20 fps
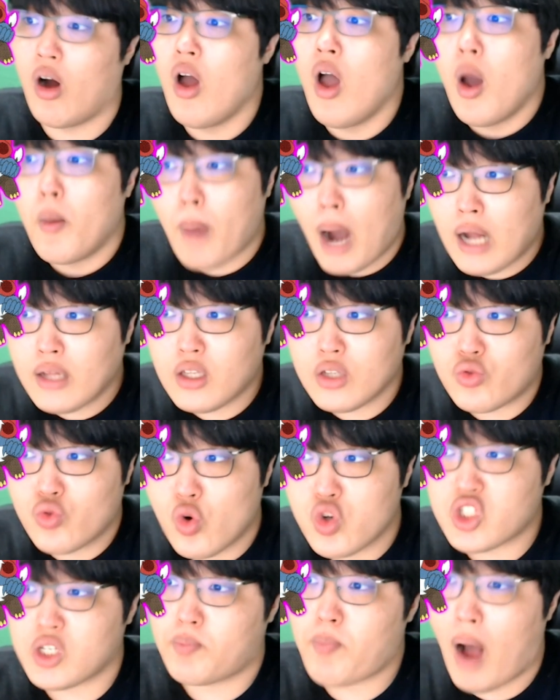마디두
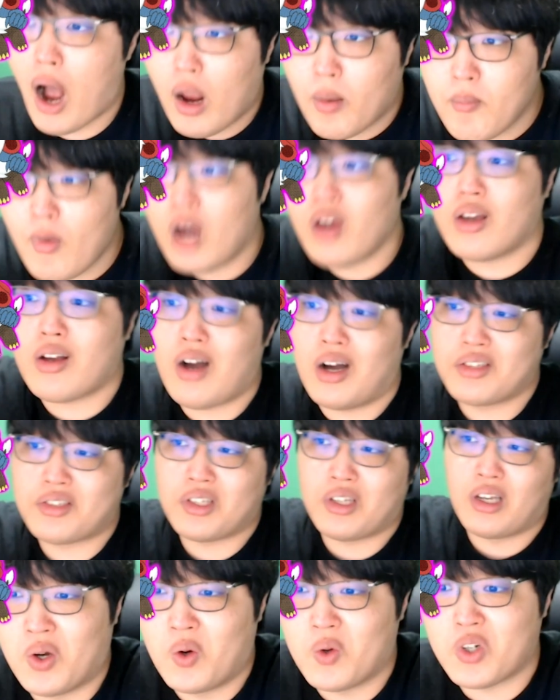혹시
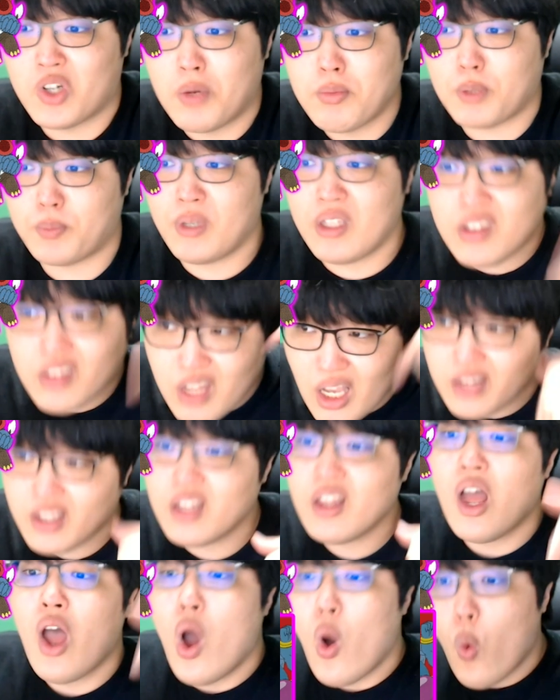방마이까지. 그러면서 밑에는
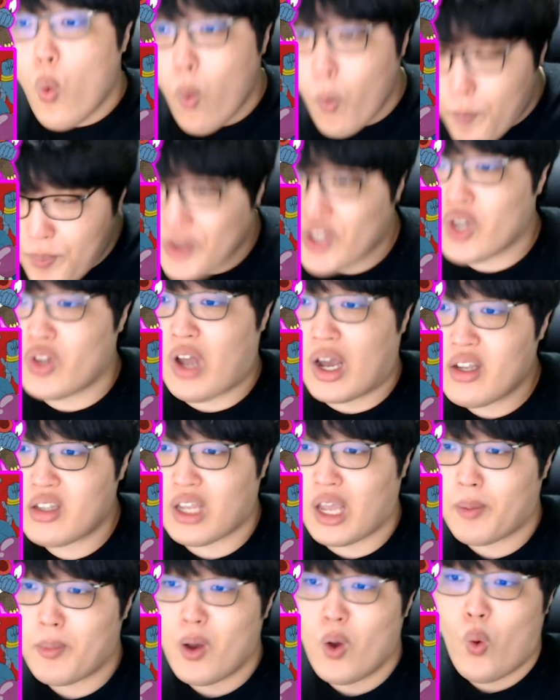오피견
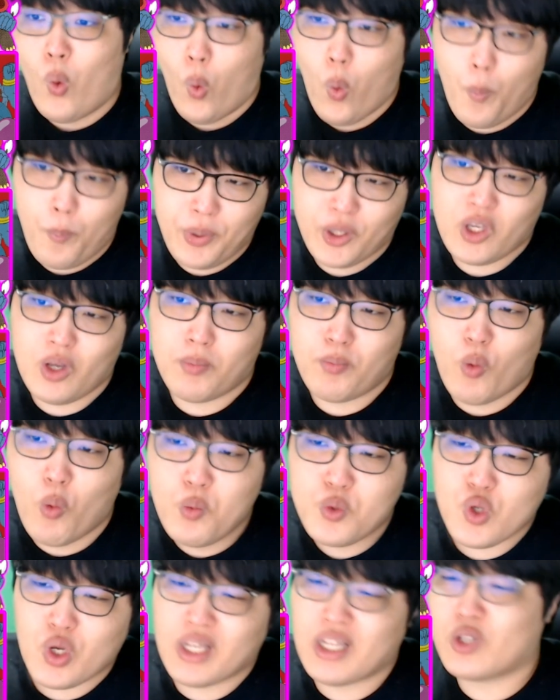아이템. 오피견
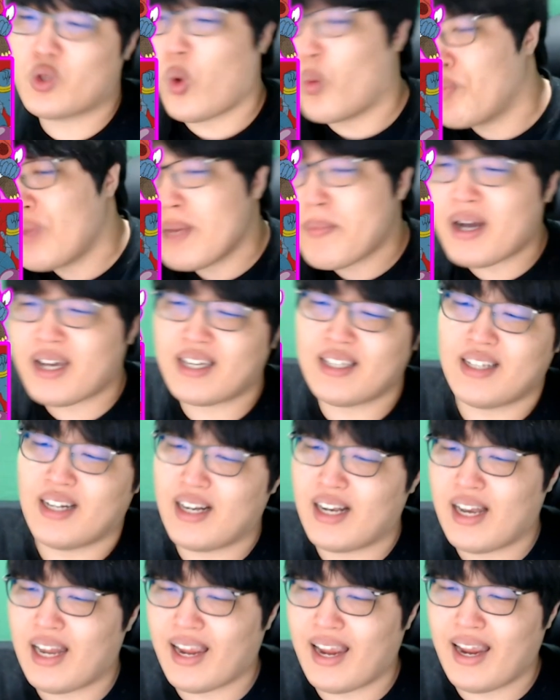몸속에 있는
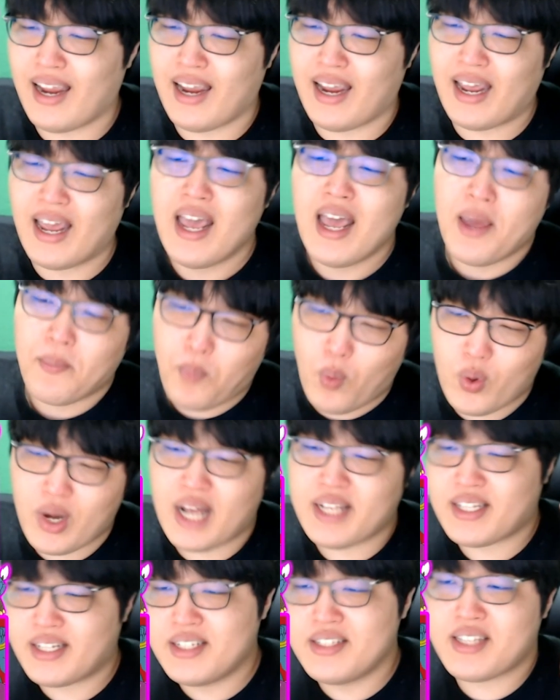톱니바퀴들. 예.
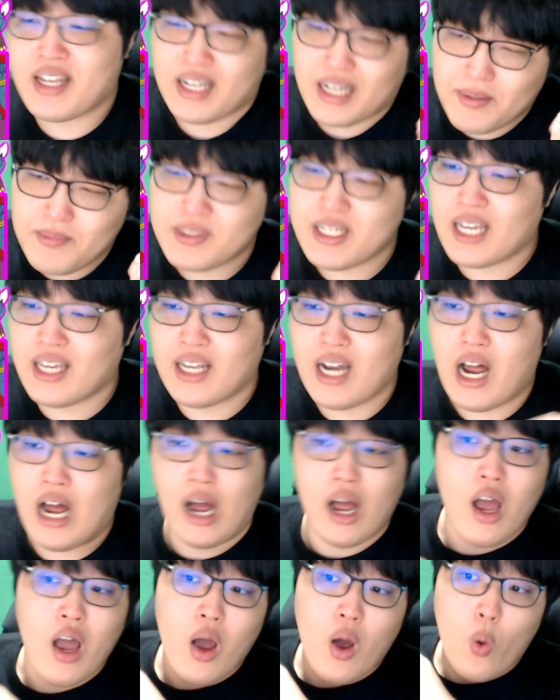보라색, 은색, 금색이랑
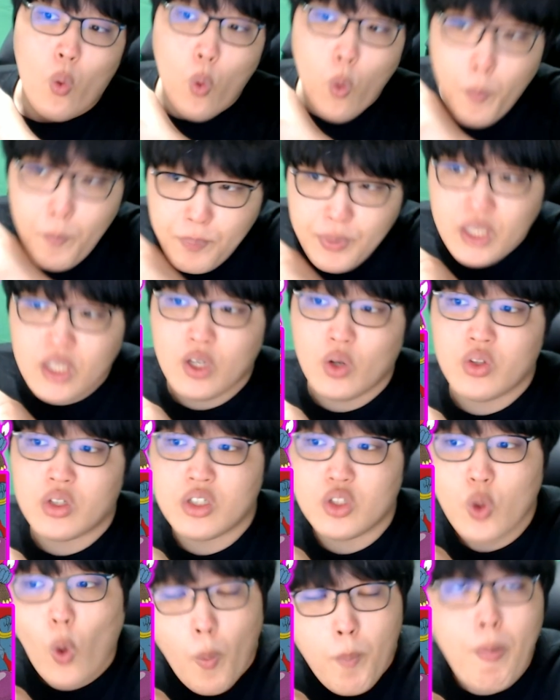오피견 그
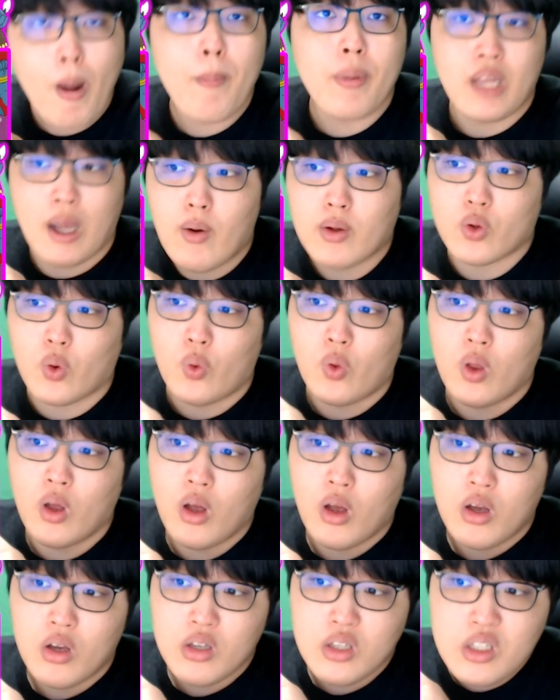떡밥에 나왔던
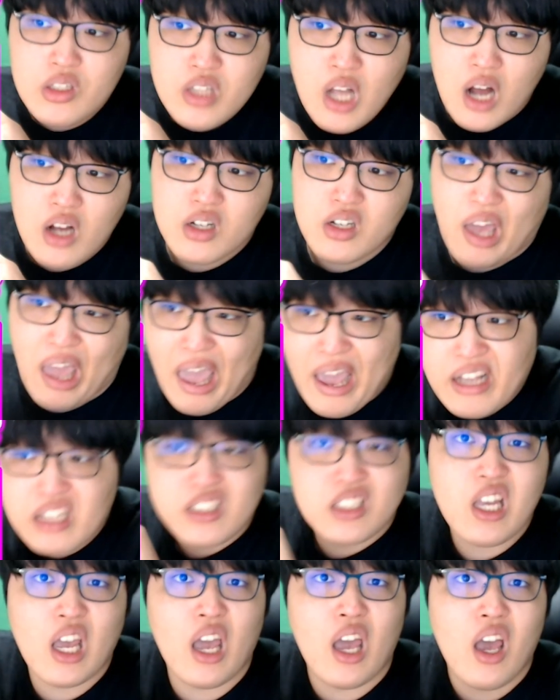이상한 그
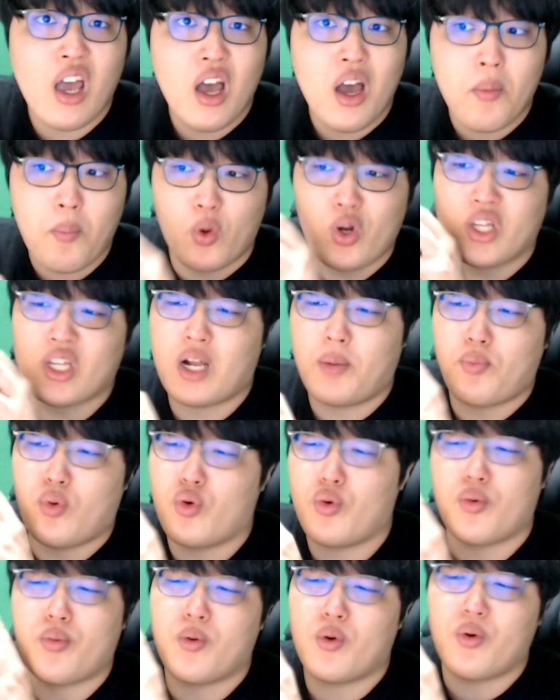액체. 보라색깔
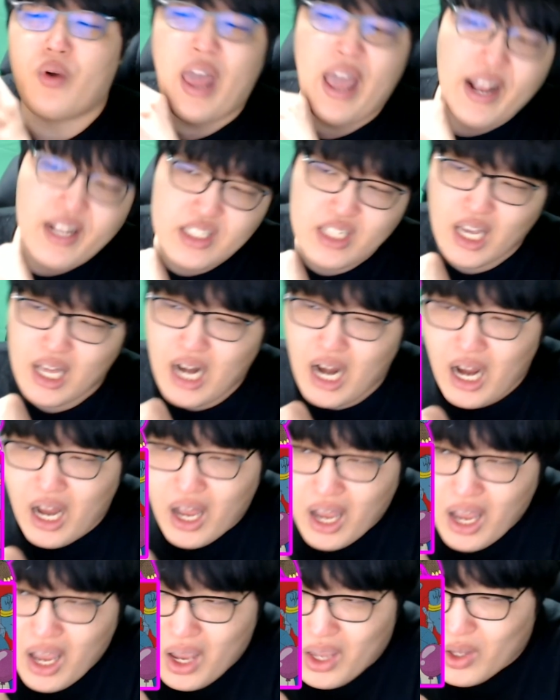보글보글 액체랑
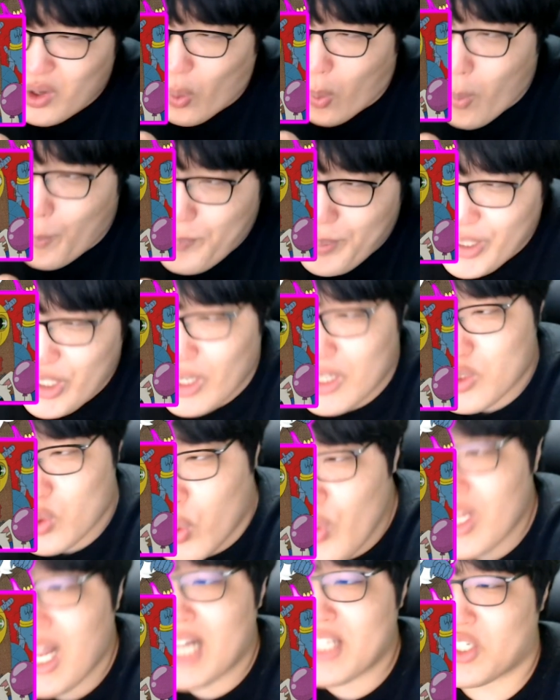이거
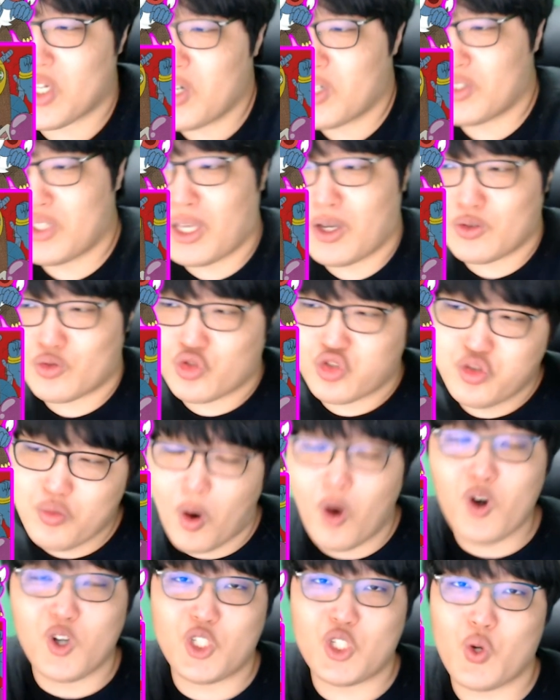오피견손 같죠? 근데 이거
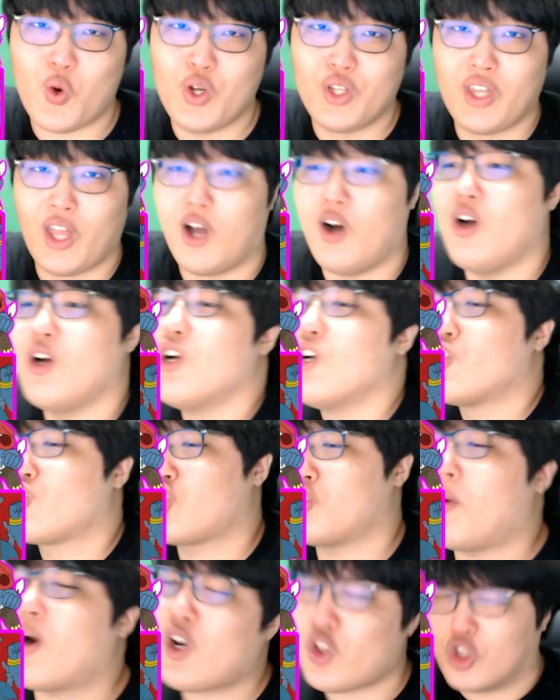주먹을 쥐고 있네요.
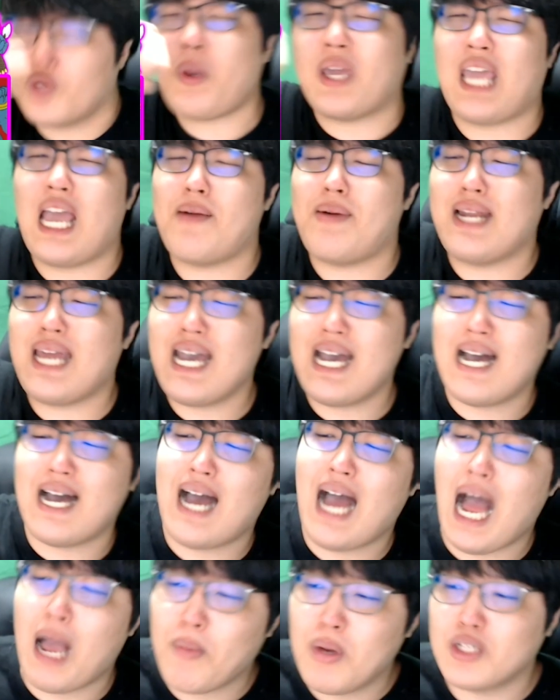주먹을 톱이 깨버려!
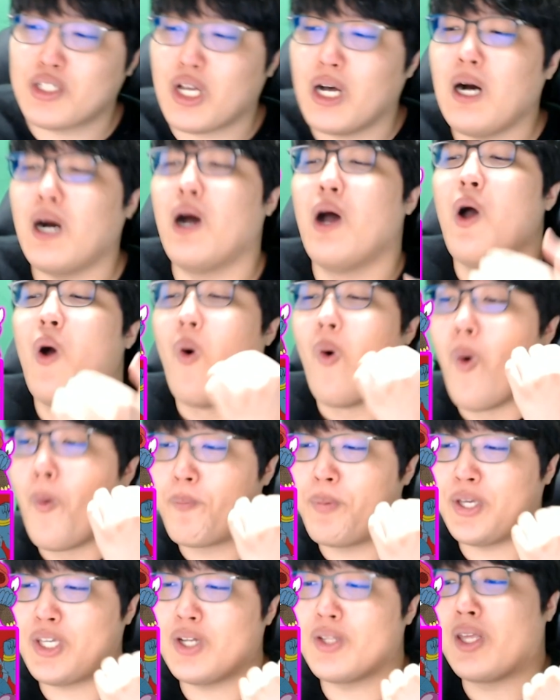하면서
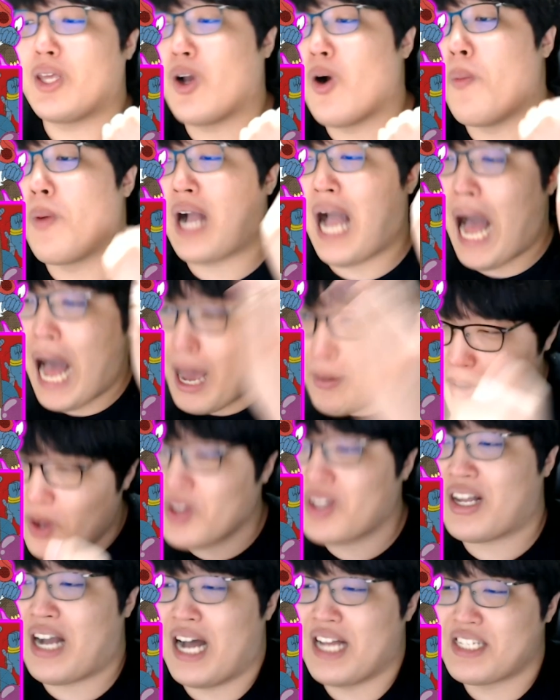오피견에 이거 뭐
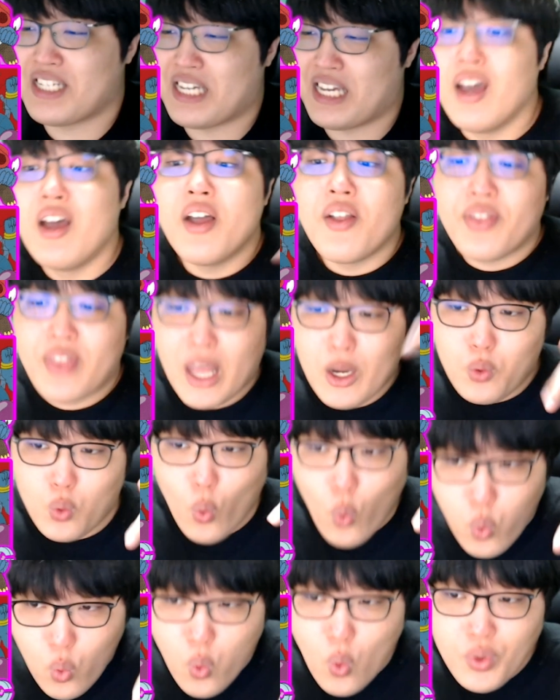가면까지. 내일
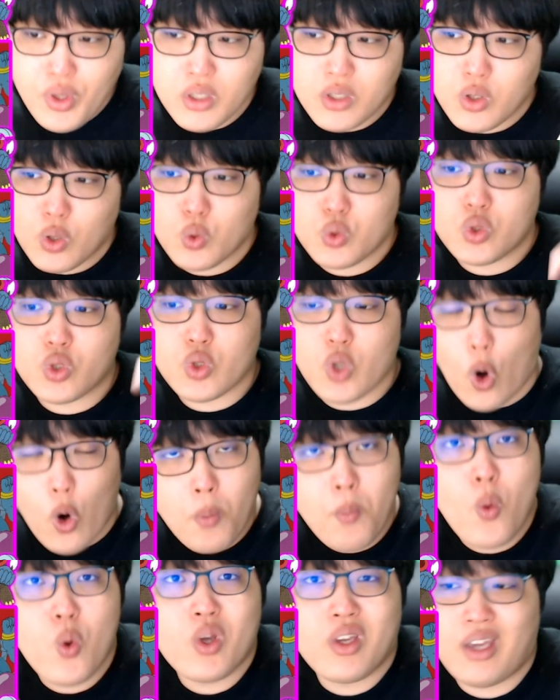요거는 그리고
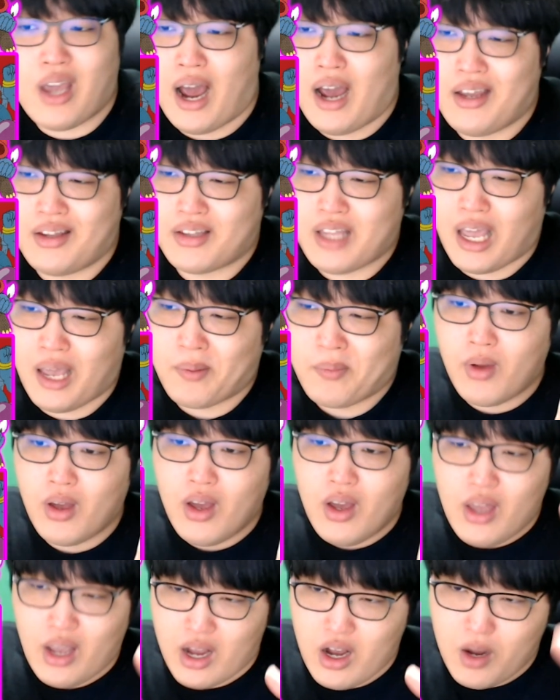정목기 아이템.
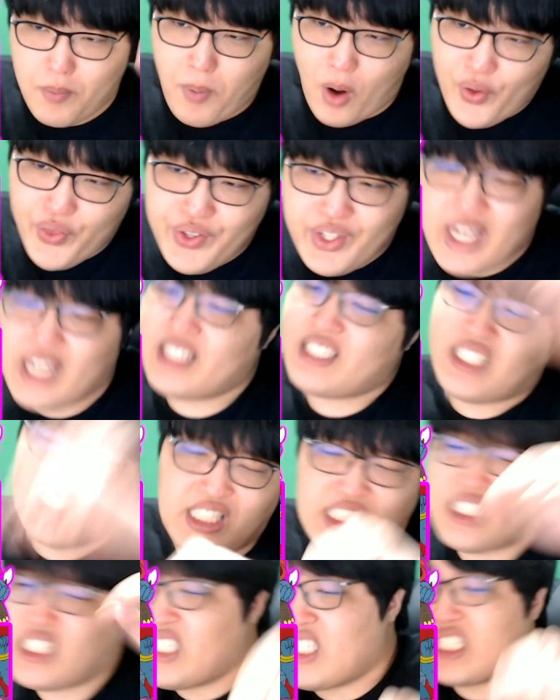약간 그 번개
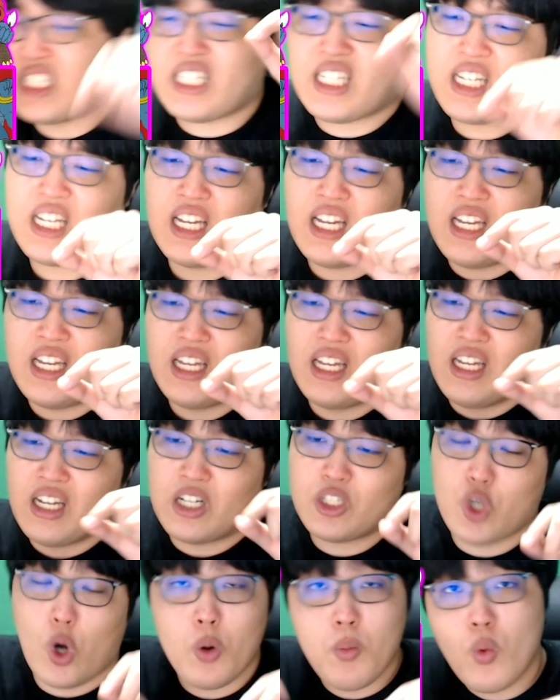찌식 그
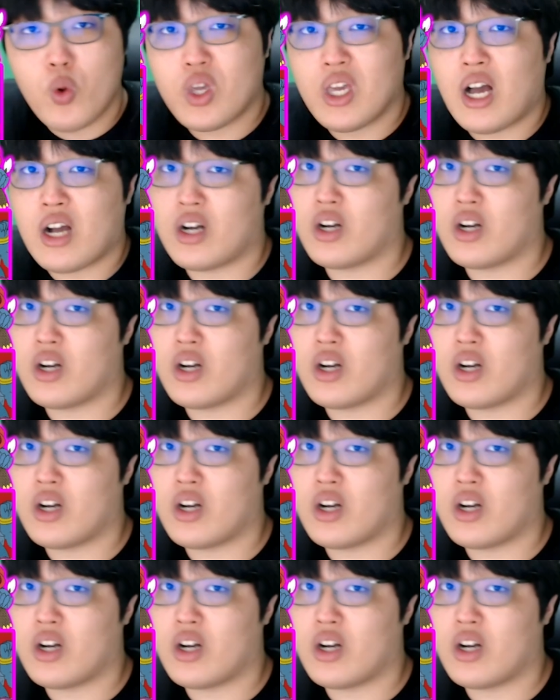정목기가 그